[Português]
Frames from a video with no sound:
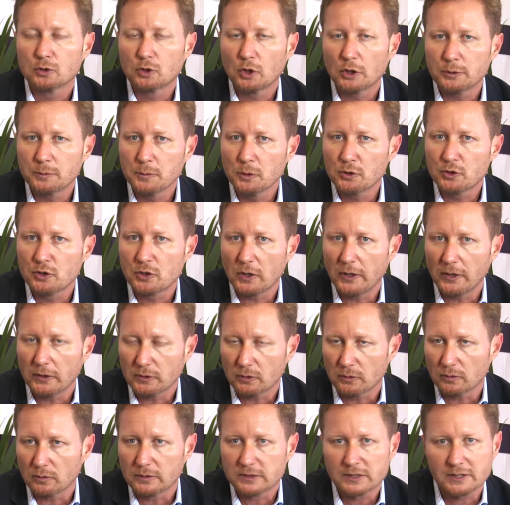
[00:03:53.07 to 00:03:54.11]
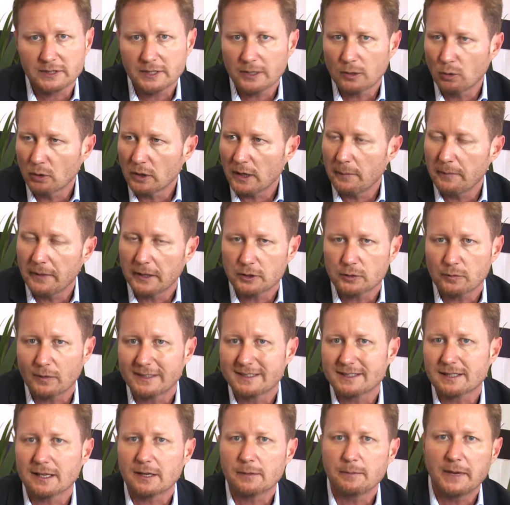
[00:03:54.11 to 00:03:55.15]
2018 seguramente vai
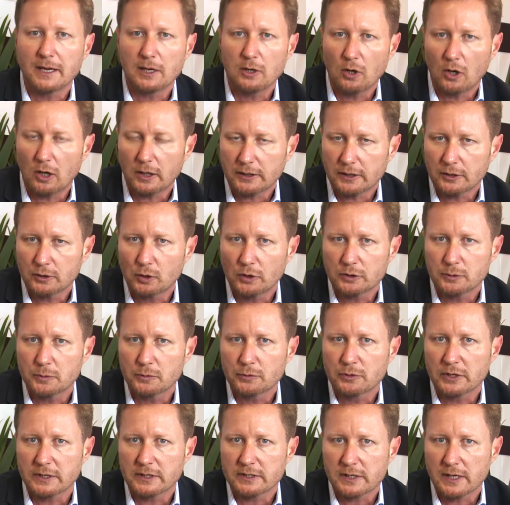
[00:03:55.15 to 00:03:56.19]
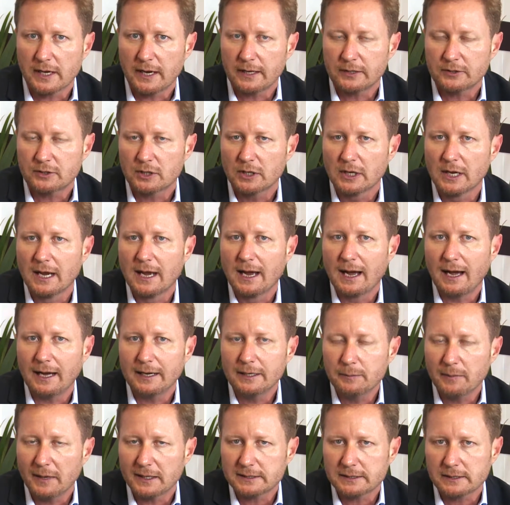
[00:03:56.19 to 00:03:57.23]
ser melhor que 2017.
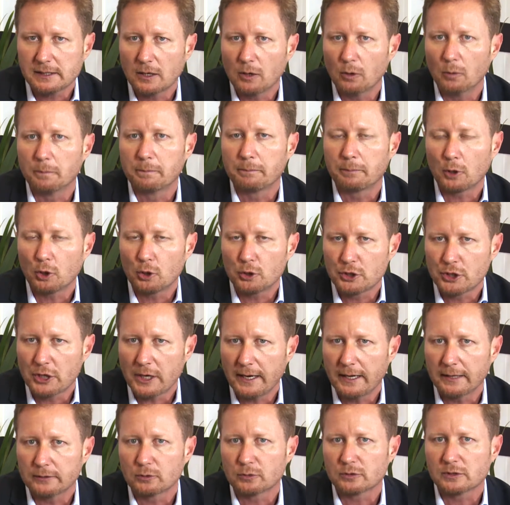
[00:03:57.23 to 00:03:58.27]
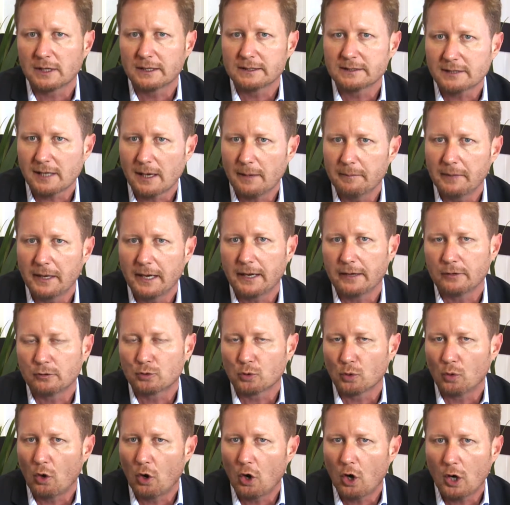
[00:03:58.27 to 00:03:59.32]
Animação, projetos,
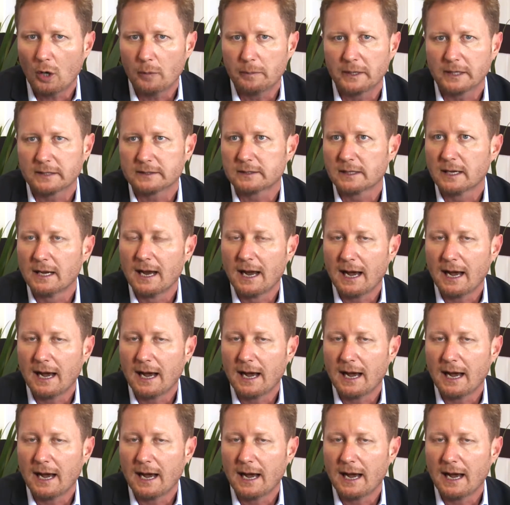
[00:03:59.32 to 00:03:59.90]
lançamento, obras,